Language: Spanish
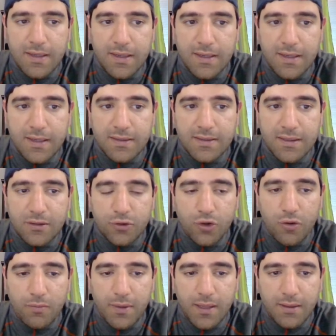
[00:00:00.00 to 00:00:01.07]
Y si
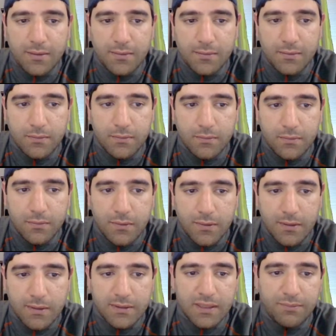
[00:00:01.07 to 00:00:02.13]
toma,
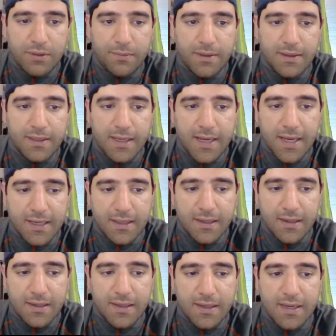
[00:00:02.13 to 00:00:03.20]
simplemente
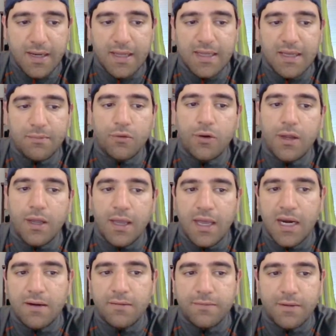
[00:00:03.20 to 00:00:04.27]
jaque y ganamos
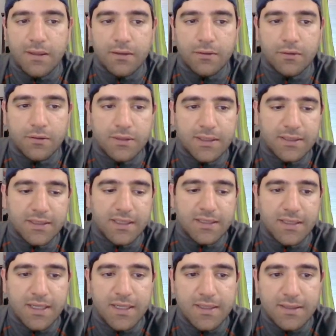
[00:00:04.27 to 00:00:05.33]
el alfil. Entonces
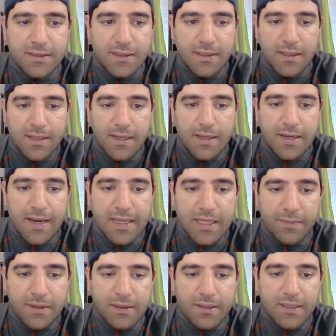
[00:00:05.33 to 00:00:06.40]
C6 gana
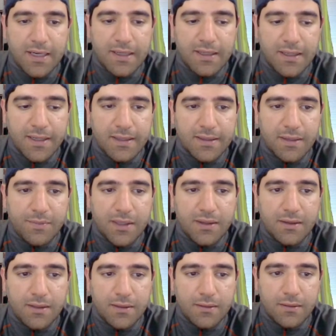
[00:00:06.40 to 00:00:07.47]
material
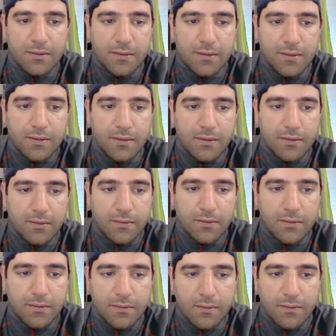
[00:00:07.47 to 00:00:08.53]
directamente
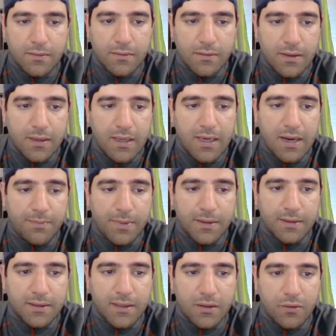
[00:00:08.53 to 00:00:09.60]
y la
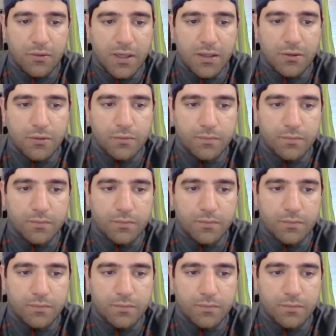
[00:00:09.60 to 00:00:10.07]
partida con ello.